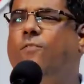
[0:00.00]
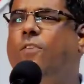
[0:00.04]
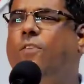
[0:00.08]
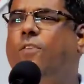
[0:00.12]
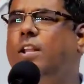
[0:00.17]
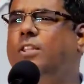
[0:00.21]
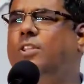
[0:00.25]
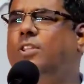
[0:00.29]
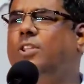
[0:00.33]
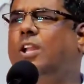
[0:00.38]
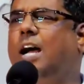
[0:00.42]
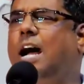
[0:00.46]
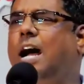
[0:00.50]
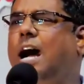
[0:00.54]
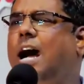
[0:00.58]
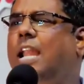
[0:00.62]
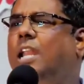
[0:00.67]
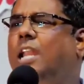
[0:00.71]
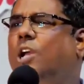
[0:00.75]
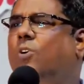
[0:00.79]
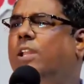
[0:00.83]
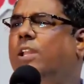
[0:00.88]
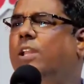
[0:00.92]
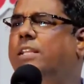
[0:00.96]
ஒவ்வொருத்தரும்
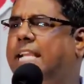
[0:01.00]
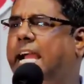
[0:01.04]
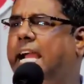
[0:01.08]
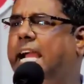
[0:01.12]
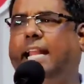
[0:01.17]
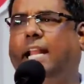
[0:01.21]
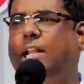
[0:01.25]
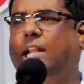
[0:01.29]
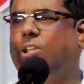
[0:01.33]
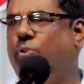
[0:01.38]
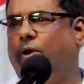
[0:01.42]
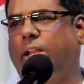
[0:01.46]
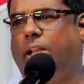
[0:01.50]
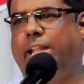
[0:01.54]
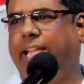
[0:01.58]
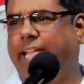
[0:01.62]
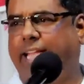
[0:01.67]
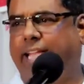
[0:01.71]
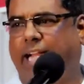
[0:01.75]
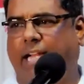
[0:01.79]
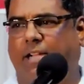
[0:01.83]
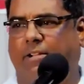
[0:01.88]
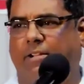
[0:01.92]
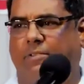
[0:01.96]
ஆளுக்கு ஒரு சேனலை
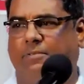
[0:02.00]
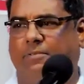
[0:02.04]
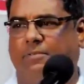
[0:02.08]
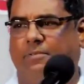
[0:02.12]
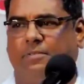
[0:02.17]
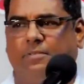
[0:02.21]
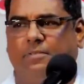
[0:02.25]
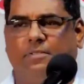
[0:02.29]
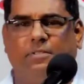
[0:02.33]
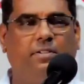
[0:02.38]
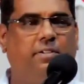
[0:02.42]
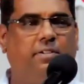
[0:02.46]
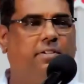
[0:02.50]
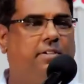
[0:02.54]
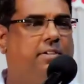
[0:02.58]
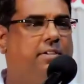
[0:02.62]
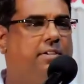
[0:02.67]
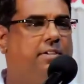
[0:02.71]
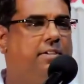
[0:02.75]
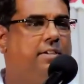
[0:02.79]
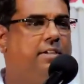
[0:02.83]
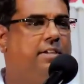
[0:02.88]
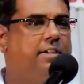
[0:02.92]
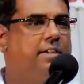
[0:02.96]
தொடங்கிட்டாங்க
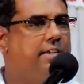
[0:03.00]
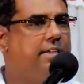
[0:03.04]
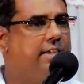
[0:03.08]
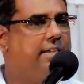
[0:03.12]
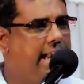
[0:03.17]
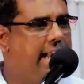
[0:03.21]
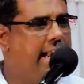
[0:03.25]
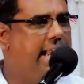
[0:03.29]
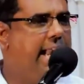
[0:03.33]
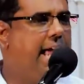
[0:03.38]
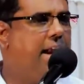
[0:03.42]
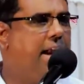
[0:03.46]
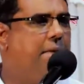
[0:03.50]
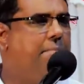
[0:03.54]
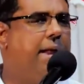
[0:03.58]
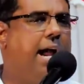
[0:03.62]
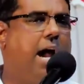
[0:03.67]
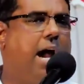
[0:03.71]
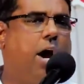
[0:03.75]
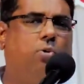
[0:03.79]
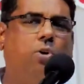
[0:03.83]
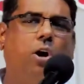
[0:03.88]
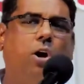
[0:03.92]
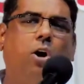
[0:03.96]
எல்லாருமே
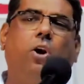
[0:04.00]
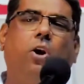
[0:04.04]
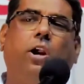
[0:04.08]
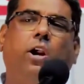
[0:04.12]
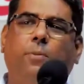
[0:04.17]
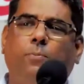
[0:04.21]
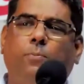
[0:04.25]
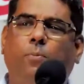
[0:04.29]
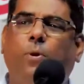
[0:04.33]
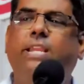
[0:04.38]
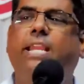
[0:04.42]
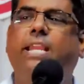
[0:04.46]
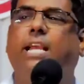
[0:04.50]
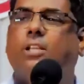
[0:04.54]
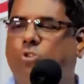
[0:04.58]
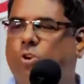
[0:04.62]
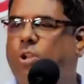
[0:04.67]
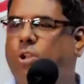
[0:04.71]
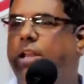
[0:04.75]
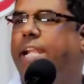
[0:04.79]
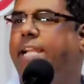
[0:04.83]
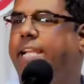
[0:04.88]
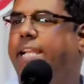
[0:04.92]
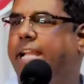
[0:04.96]
அவங்கவுங்களுடைய பொய்யை
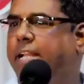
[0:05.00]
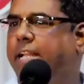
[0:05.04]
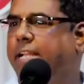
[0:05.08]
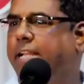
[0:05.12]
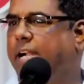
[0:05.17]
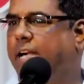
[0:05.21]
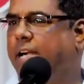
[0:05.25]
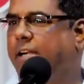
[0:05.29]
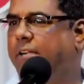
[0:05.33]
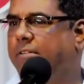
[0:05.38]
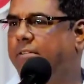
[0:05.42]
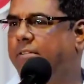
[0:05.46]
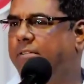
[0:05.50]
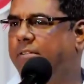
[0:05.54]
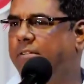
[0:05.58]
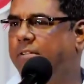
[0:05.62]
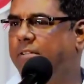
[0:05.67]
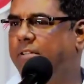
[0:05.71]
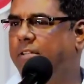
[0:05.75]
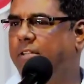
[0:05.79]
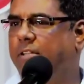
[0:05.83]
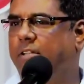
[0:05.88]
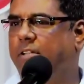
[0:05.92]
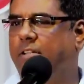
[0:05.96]
சொல்லிக்கிட்டே இருக்கிறாங்க
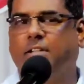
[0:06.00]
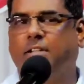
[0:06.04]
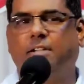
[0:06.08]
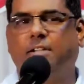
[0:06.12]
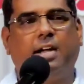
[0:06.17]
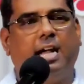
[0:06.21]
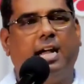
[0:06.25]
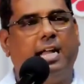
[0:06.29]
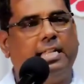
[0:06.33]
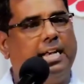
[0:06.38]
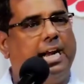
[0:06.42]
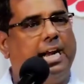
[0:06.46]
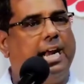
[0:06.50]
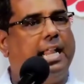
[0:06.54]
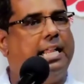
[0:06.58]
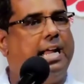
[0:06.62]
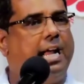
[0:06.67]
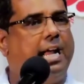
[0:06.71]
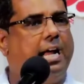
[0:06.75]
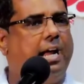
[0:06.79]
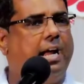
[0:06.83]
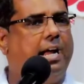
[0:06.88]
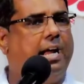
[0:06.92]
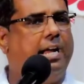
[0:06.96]
அதனால
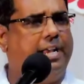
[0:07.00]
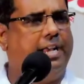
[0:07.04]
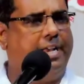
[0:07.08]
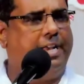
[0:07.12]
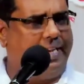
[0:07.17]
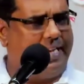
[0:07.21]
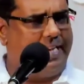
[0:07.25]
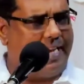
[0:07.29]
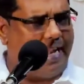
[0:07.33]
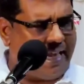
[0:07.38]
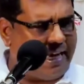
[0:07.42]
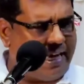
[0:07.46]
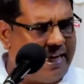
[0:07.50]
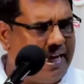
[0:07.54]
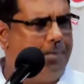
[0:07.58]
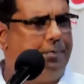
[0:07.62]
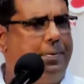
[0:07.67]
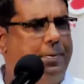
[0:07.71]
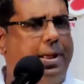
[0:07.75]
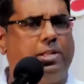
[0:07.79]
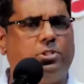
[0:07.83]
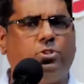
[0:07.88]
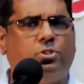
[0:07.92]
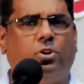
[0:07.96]
தான் இன்னைக்கு நிறைய
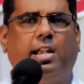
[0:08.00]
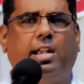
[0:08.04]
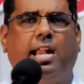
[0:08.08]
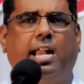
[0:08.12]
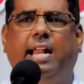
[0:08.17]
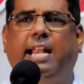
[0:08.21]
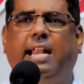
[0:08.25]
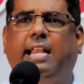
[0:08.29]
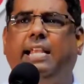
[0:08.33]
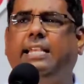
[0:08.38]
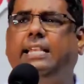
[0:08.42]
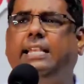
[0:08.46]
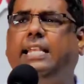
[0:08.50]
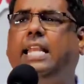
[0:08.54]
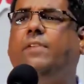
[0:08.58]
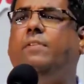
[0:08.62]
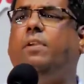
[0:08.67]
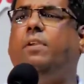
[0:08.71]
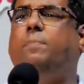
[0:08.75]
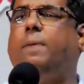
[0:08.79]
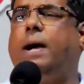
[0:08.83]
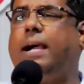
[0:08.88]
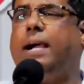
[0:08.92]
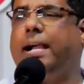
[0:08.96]
பேர் சொல்றாங்க
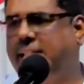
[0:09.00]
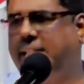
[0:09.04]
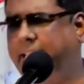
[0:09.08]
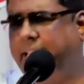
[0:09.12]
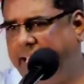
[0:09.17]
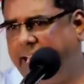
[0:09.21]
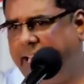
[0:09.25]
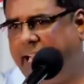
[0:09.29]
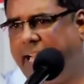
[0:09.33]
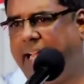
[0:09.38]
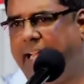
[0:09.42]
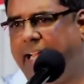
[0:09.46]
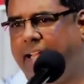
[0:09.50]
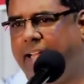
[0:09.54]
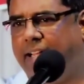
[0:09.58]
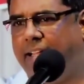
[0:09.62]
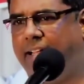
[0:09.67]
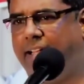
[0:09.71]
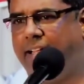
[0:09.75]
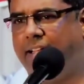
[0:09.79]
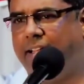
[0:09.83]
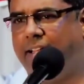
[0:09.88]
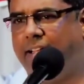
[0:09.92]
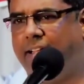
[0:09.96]
டிவி பார்க்காதீங்க
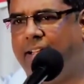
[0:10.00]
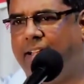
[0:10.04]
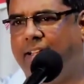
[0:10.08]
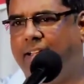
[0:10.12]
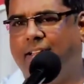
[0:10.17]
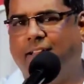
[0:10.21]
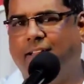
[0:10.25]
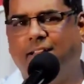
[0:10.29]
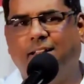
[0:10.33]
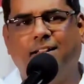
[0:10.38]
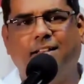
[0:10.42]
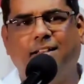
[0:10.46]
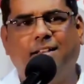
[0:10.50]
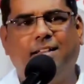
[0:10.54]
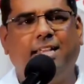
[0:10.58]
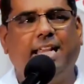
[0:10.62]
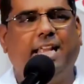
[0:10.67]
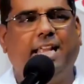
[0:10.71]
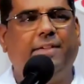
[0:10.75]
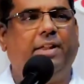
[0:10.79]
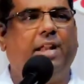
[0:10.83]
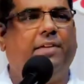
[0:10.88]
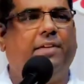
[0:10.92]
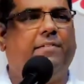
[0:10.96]

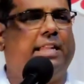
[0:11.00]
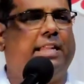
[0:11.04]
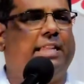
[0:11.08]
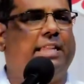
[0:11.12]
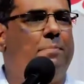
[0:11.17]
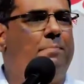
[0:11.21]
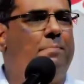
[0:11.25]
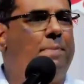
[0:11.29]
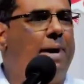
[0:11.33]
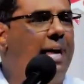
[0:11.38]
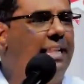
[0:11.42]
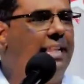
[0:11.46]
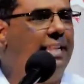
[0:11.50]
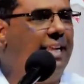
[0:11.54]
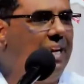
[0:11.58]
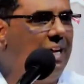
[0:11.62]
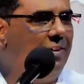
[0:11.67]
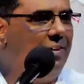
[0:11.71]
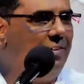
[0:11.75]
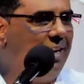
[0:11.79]
டிவியில் வரதில் பாதி